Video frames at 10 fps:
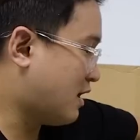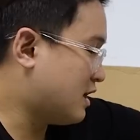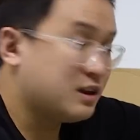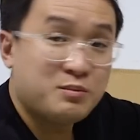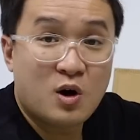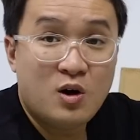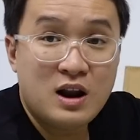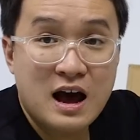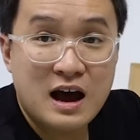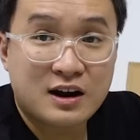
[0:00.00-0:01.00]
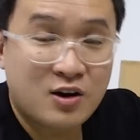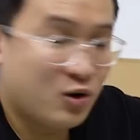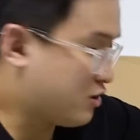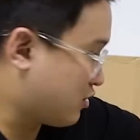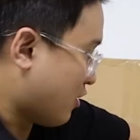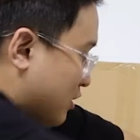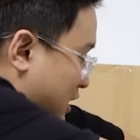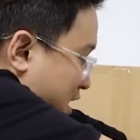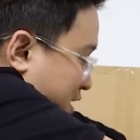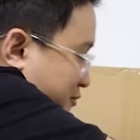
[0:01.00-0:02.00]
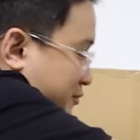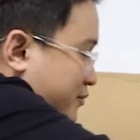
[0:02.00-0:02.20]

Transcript: Và tiếp đó là đôi còn lại